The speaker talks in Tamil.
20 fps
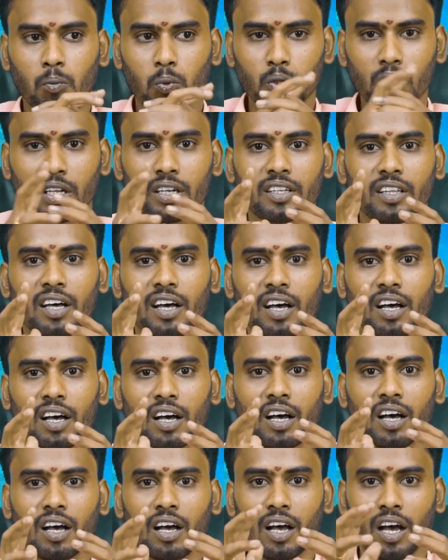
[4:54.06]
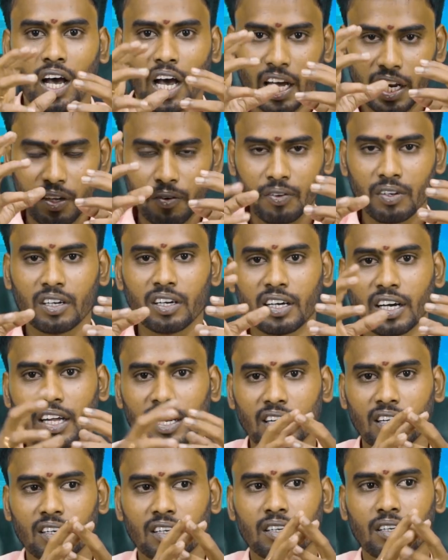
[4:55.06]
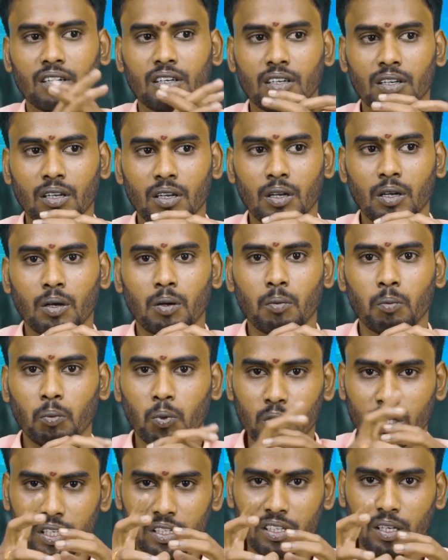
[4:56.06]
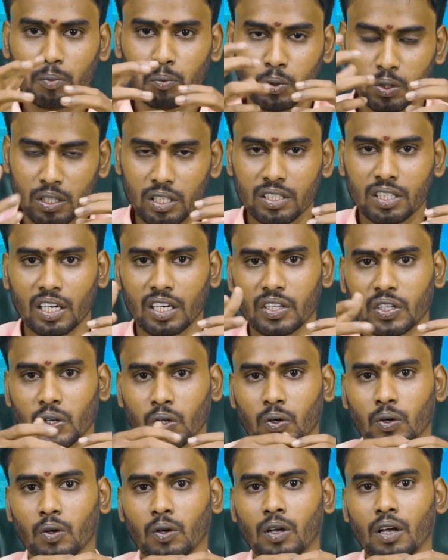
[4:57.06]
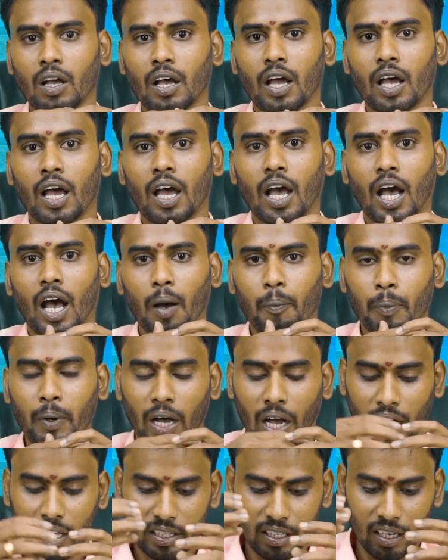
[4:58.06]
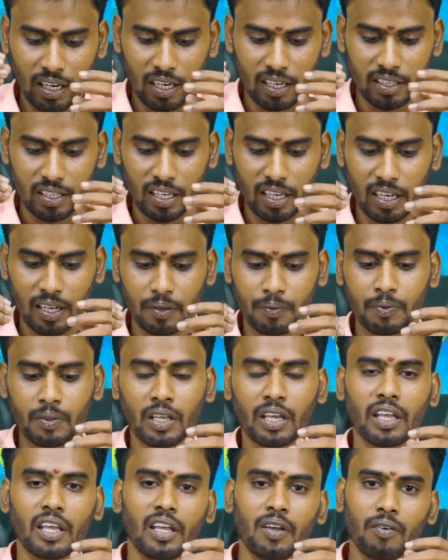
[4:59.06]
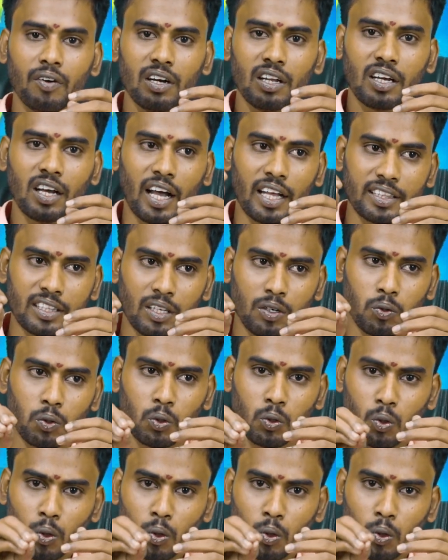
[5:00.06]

புதன் தான் அறிவுக்கு காரகன் புதன் தான் புத்திசாலித்தனம் அப்போ அதனால தான் இவங்களுக்கு அந்த ஒரு